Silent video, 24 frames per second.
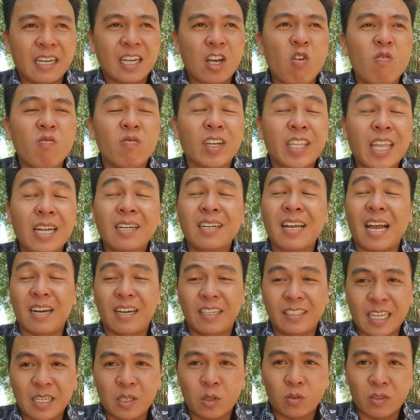cùng với tất cả
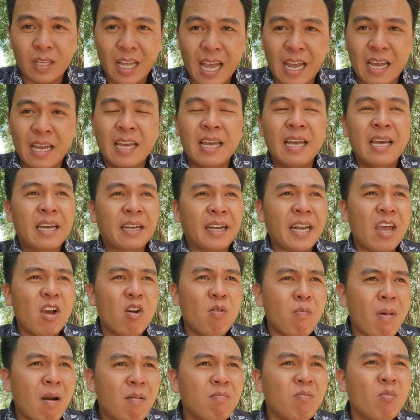người dân của chúng ta
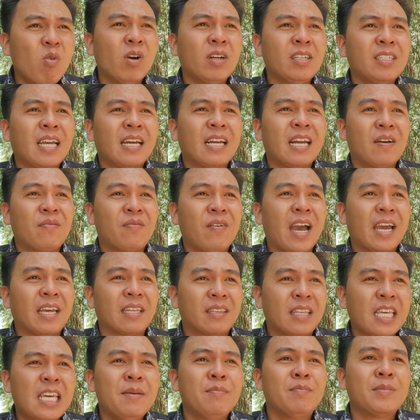đều mong muốn rằng là phải
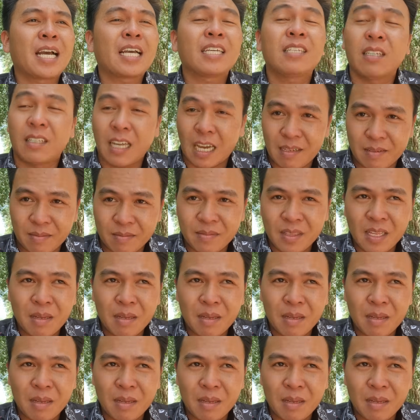tìm ra cái sự thật.